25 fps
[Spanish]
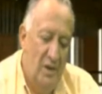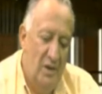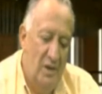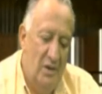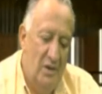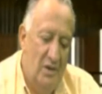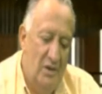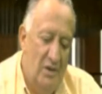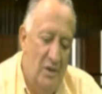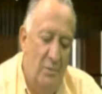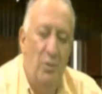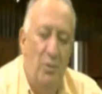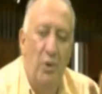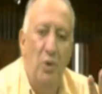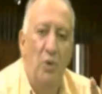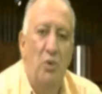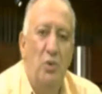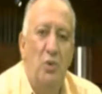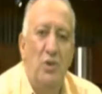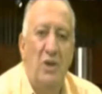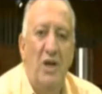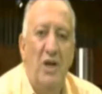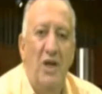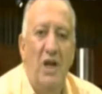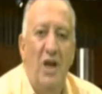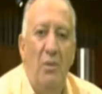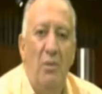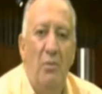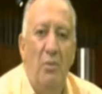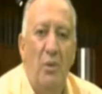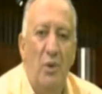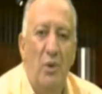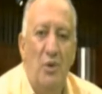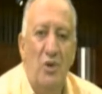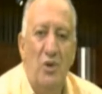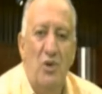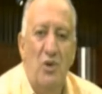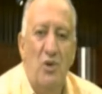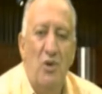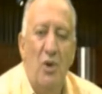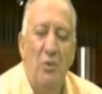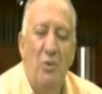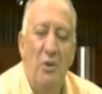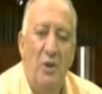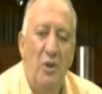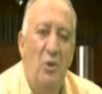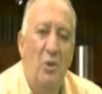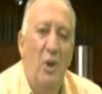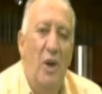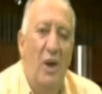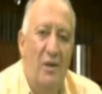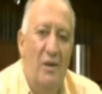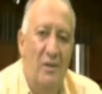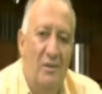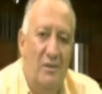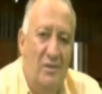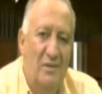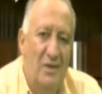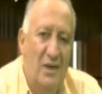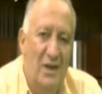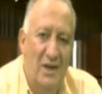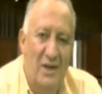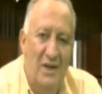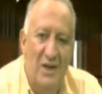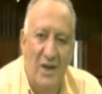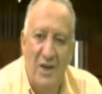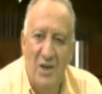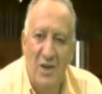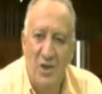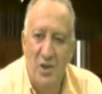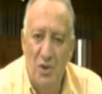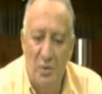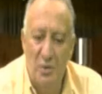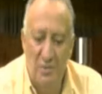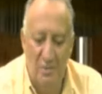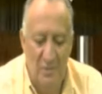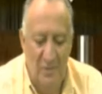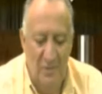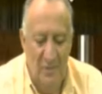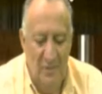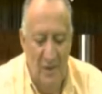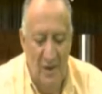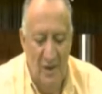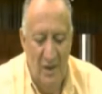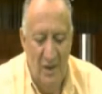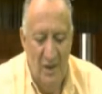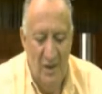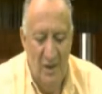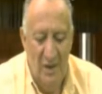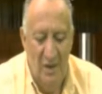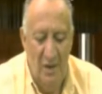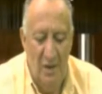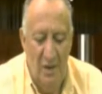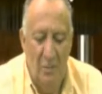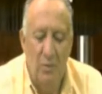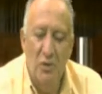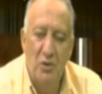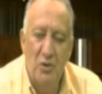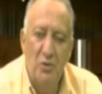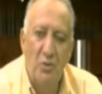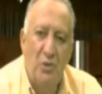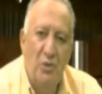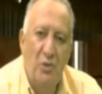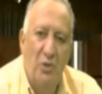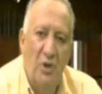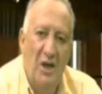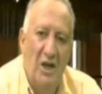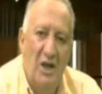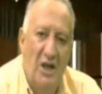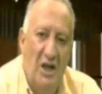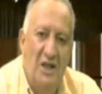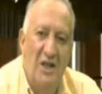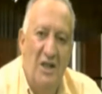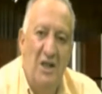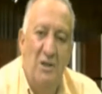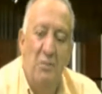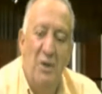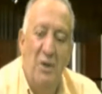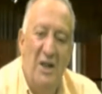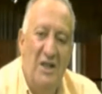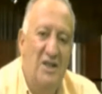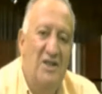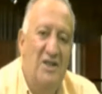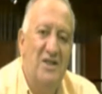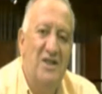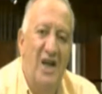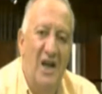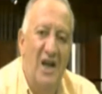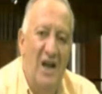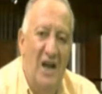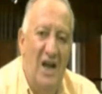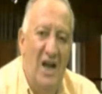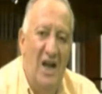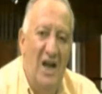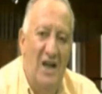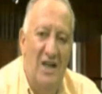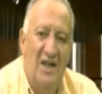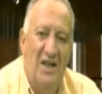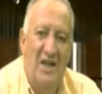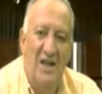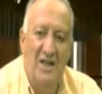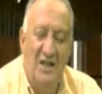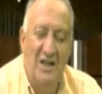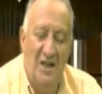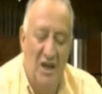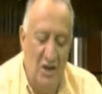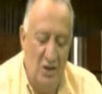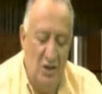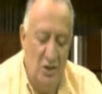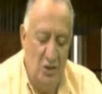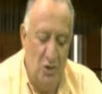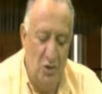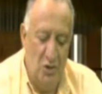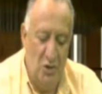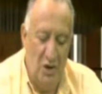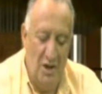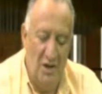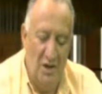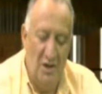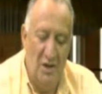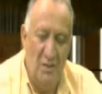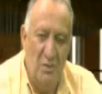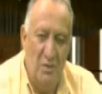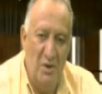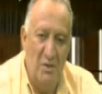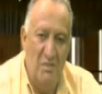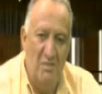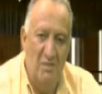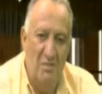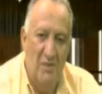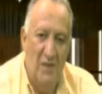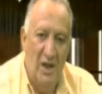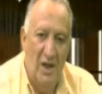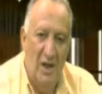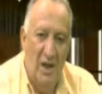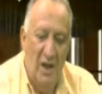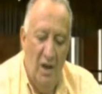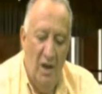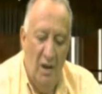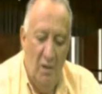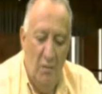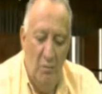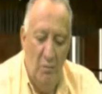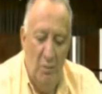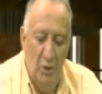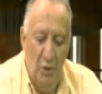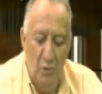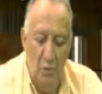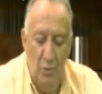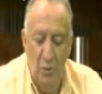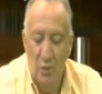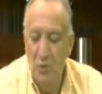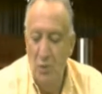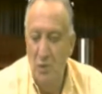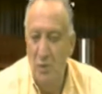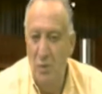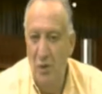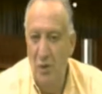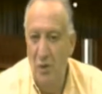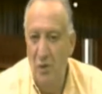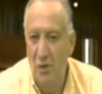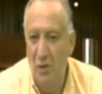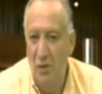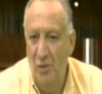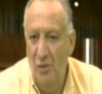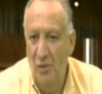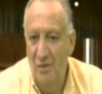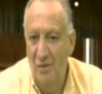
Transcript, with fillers: se produce el proceso habitual, la traición y por supuesto hay que estigmatizar a quienes traicionan también. Pero por supuesto,